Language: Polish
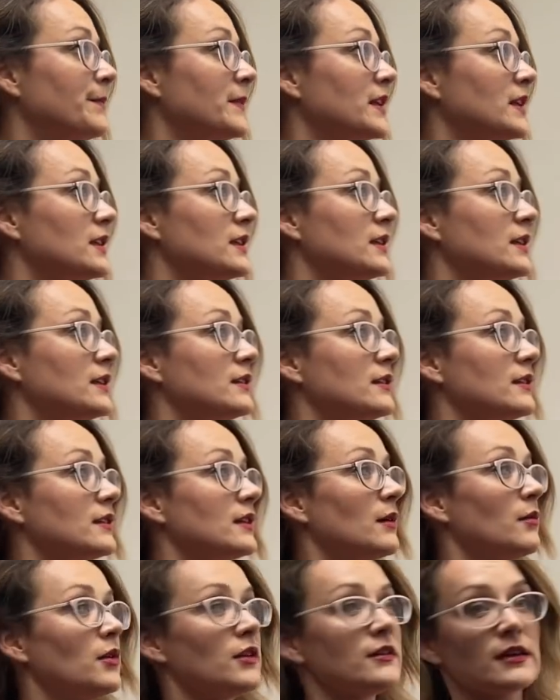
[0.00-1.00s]
i
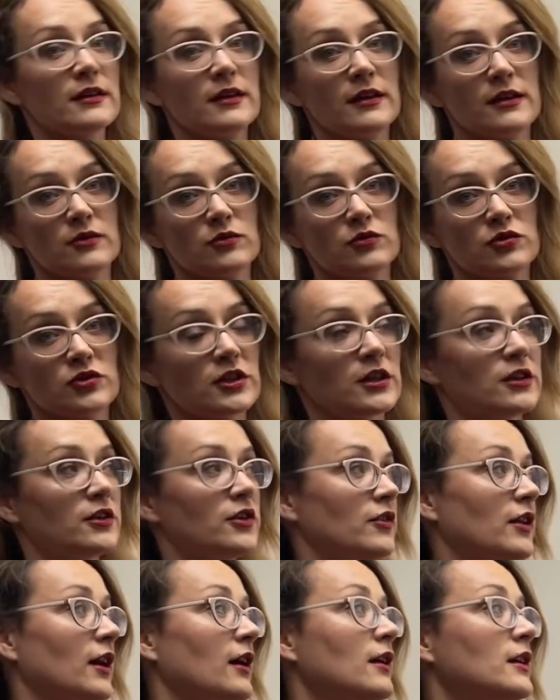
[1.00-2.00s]
gablota nie jest
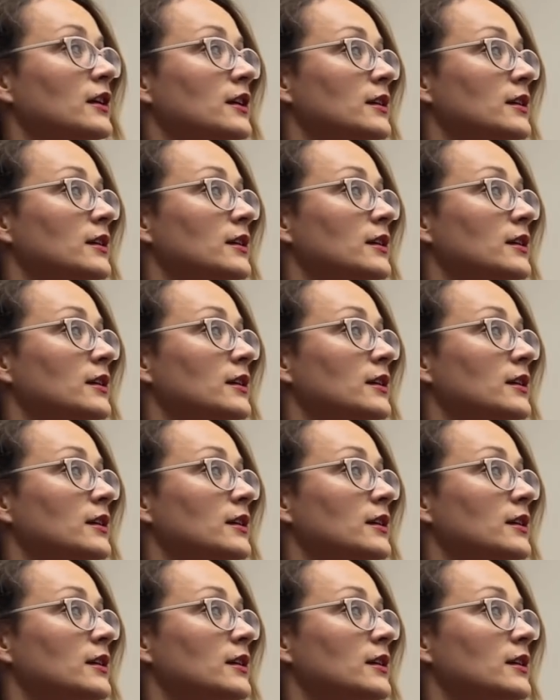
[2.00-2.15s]
uszczelniona.